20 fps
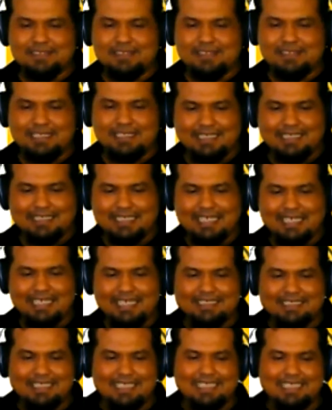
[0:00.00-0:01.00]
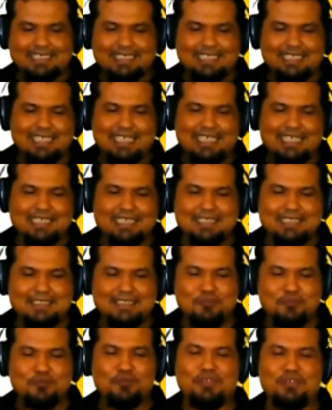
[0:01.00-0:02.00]
Nah sangat jelas sekali,
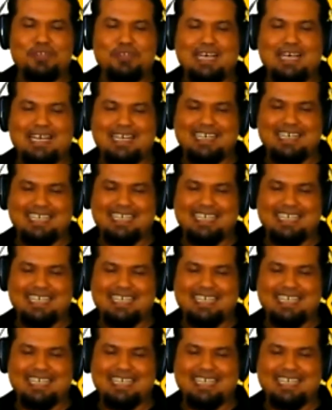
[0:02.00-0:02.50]
mudah.